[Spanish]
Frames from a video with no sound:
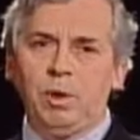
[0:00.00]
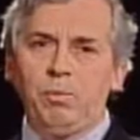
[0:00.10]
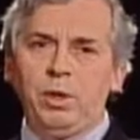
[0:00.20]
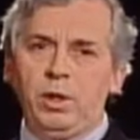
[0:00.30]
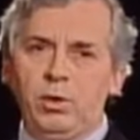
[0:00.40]

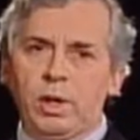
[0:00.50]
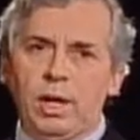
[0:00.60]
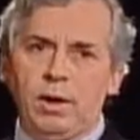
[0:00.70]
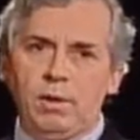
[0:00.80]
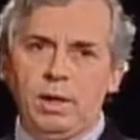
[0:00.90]
han pedido
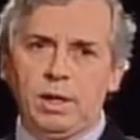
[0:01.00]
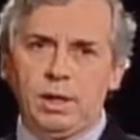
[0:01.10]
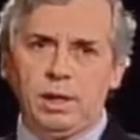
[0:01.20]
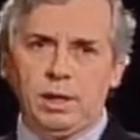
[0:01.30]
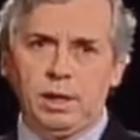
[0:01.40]
que
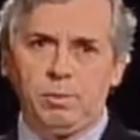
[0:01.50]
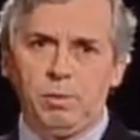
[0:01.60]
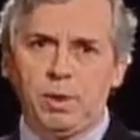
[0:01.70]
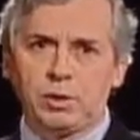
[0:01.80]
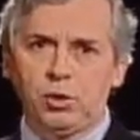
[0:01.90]
hable de,
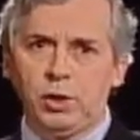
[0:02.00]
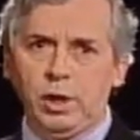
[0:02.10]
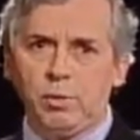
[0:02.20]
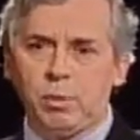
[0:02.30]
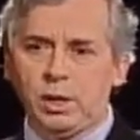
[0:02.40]
mis
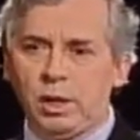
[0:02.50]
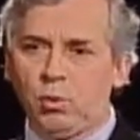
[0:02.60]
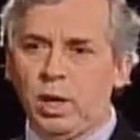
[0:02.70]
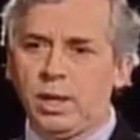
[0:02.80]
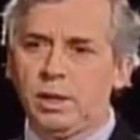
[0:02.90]
pasiones y en
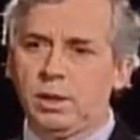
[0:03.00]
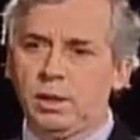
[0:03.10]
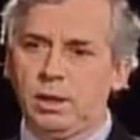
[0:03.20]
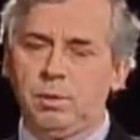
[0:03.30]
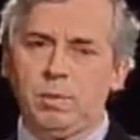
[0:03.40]
particular
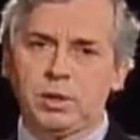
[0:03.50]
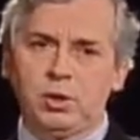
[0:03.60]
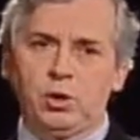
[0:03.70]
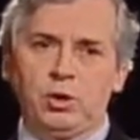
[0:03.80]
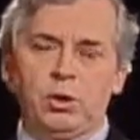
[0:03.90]
de mi
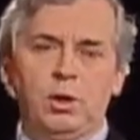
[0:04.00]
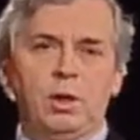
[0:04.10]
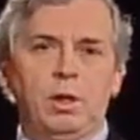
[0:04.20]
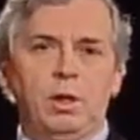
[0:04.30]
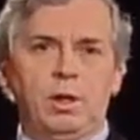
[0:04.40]
pasión
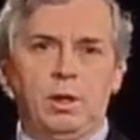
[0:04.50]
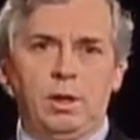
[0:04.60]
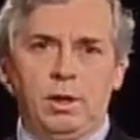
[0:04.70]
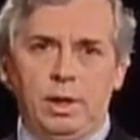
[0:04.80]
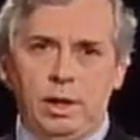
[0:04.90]
en